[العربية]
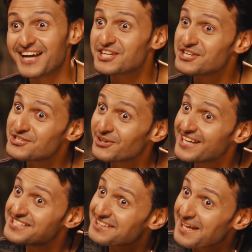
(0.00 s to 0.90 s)
عشان
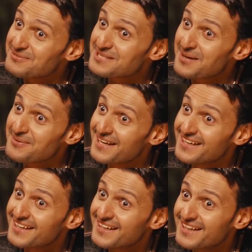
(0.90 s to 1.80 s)
الشغل عايز على
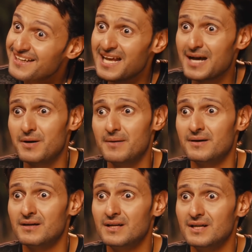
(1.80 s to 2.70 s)
مستقبلي لا يا
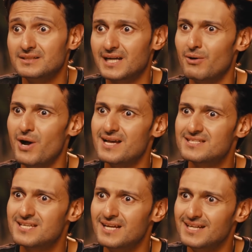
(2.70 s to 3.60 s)
بابا ده
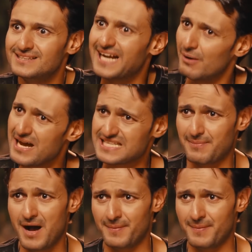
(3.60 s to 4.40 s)
جواز ده جواز يا